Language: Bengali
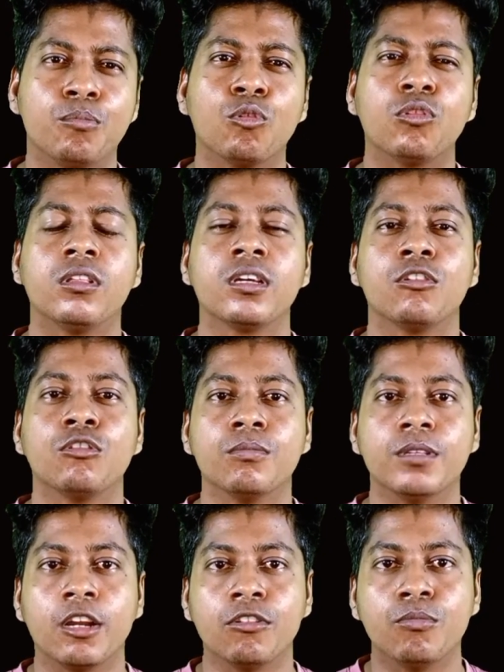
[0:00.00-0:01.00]
প্রত্যেকে খুব
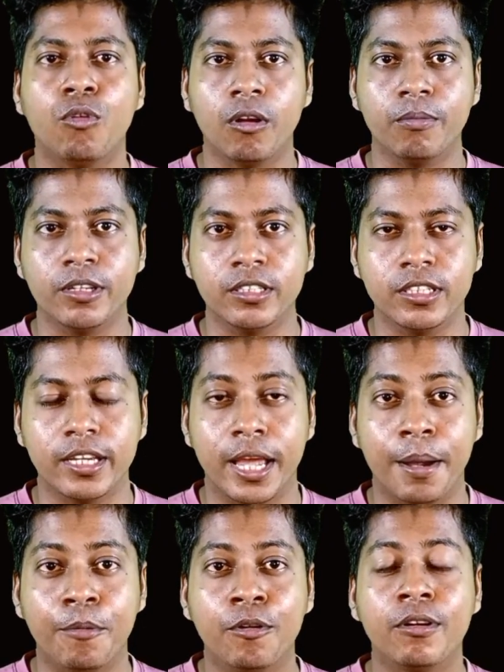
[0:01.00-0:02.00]
দারুণ ফল পেয়েছে
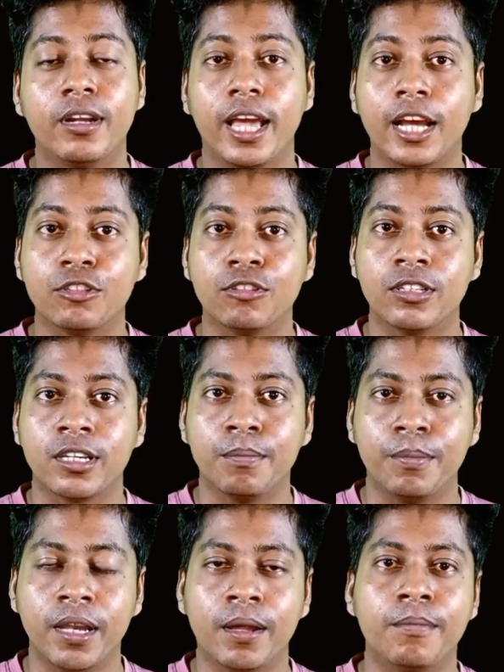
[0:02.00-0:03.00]
এমন একজনকে
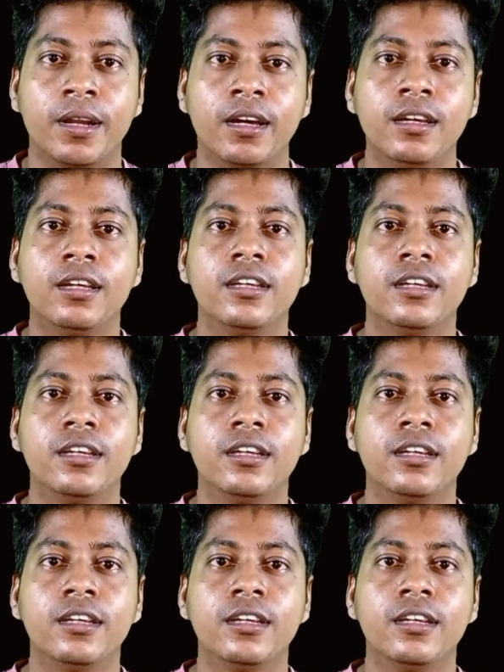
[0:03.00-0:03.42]
পেলাম না